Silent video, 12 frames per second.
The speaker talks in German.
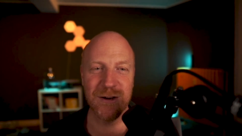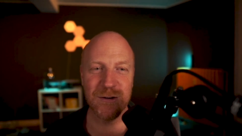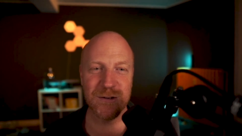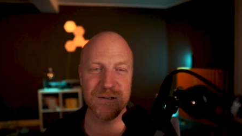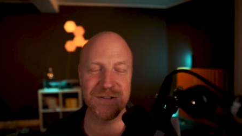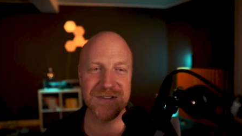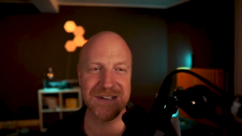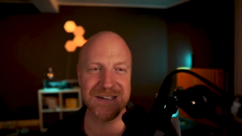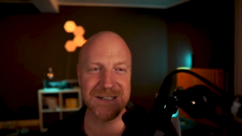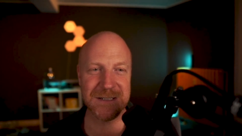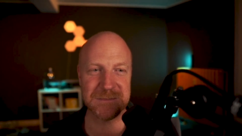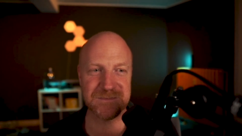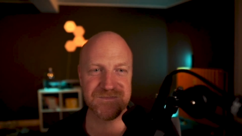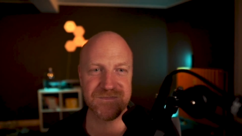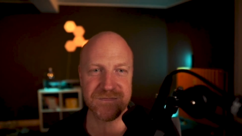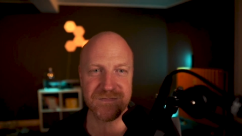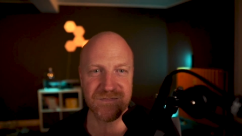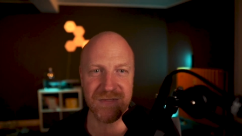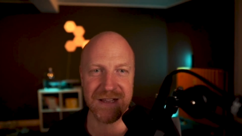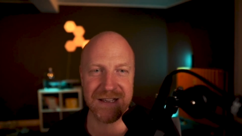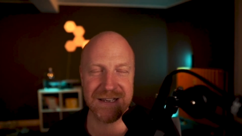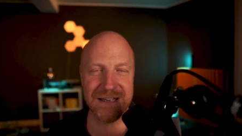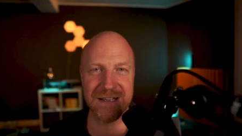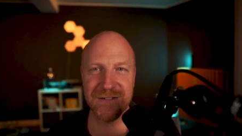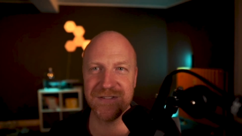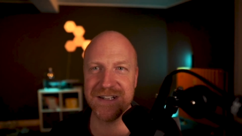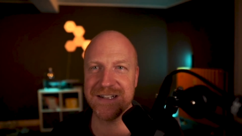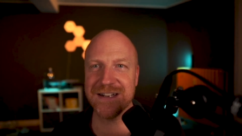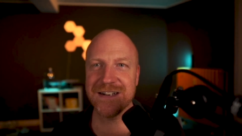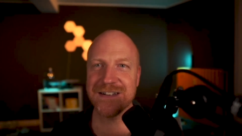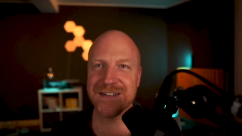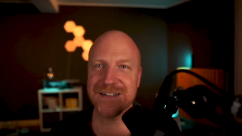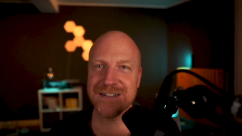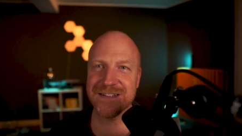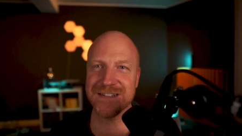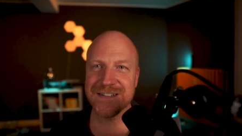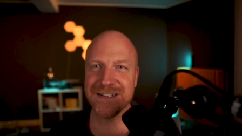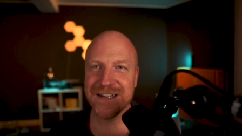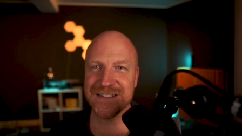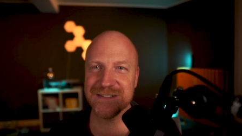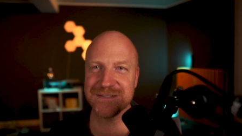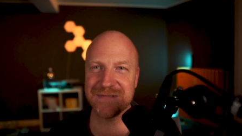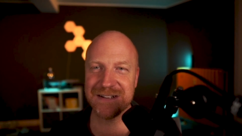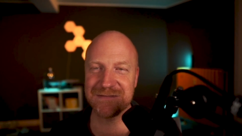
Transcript: Und äh, ich finde ja, äh, also